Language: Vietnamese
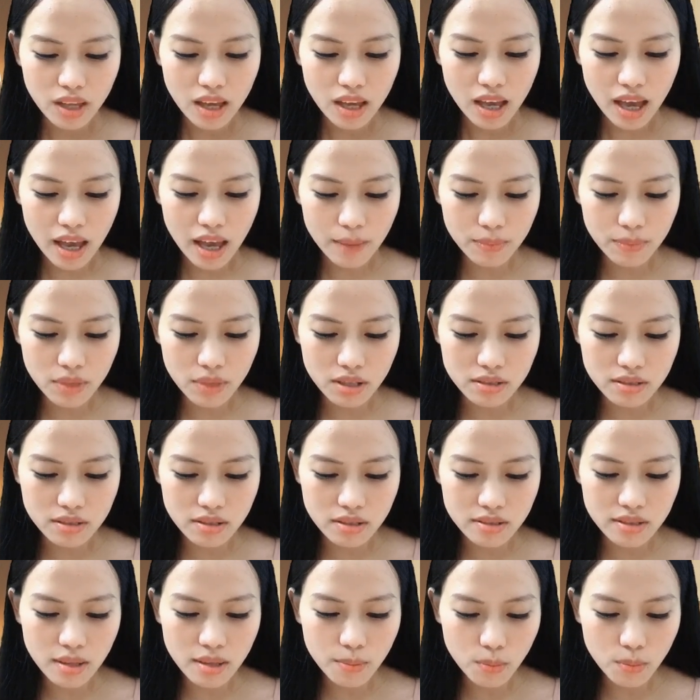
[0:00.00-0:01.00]
Em thực
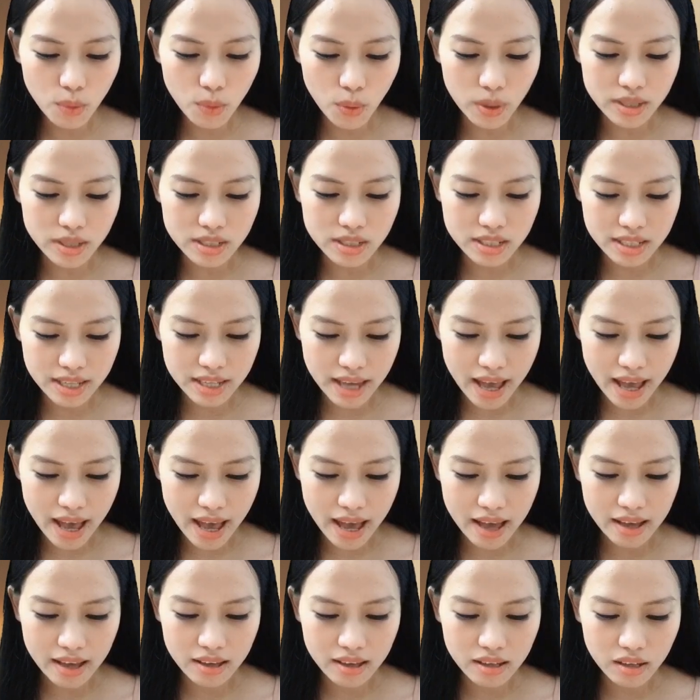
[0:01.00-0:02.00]
sự rất buồn chị ạ.
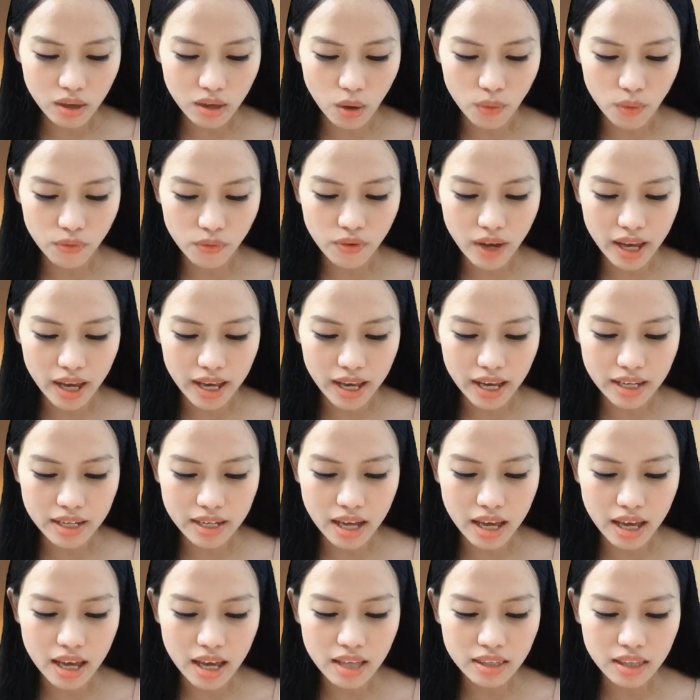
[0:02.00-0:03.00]
À. Có phải anh
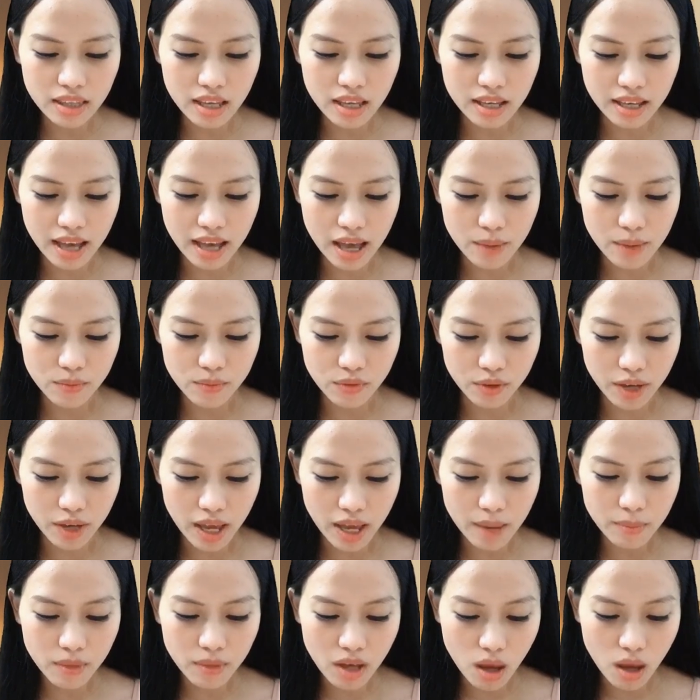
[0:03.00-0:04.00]
đã hết tình cảm với
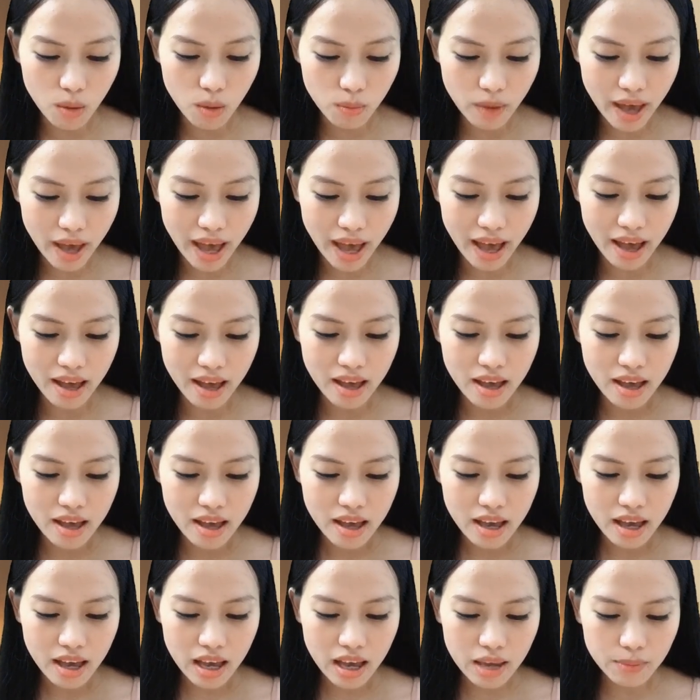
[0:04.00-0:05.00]
em không ạ? À?
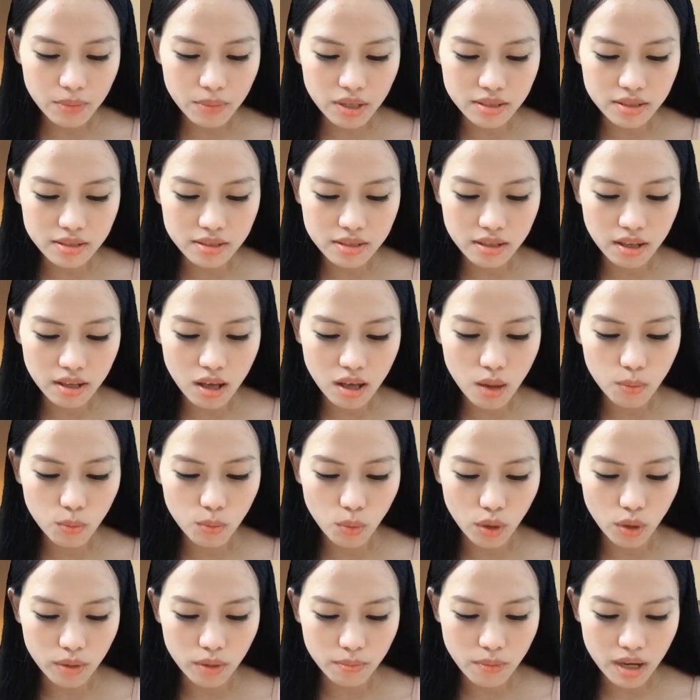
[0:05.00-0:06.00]
Em thực sự không
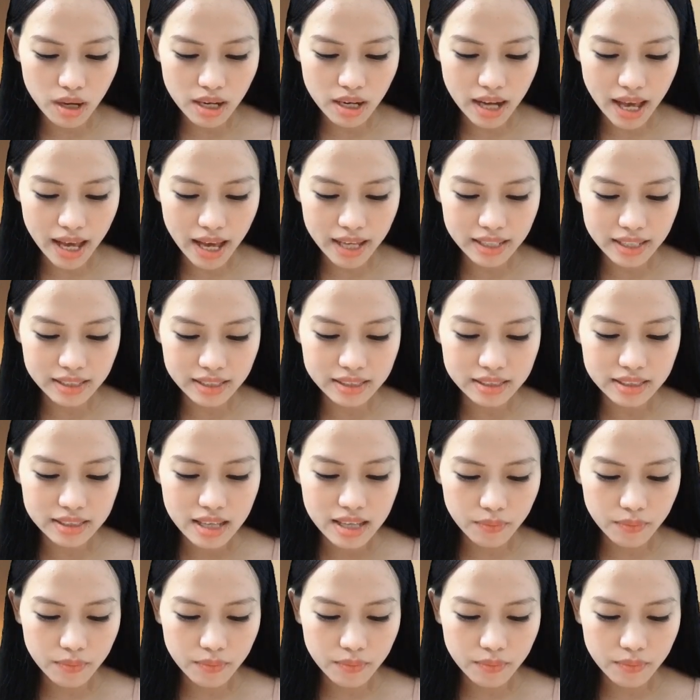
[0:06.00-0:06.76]
muốn mất anh.